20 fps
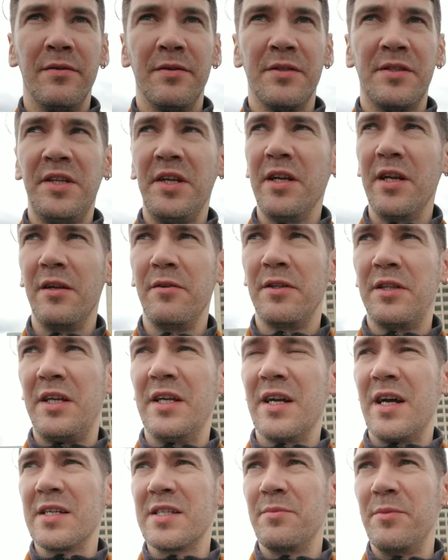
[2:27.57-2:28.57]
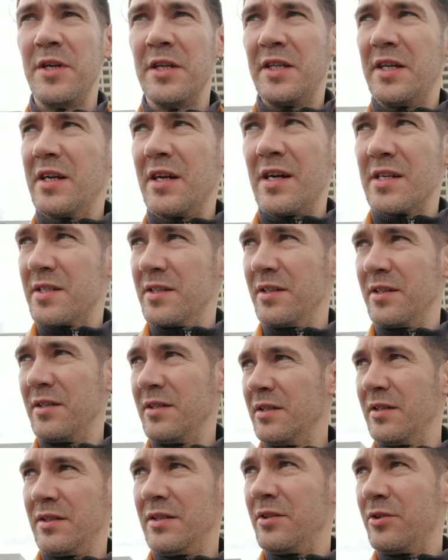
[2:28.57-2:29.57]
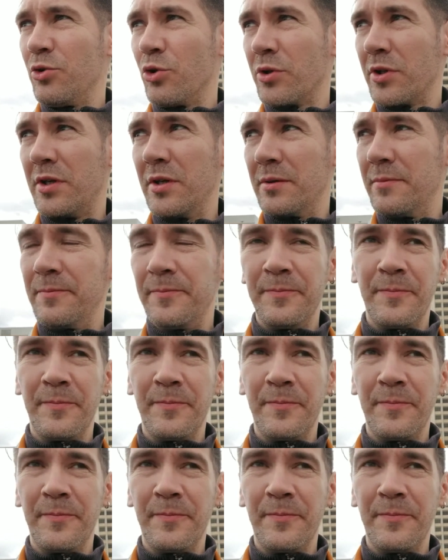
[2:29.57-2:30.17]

стригли три раза меня три разные тетки.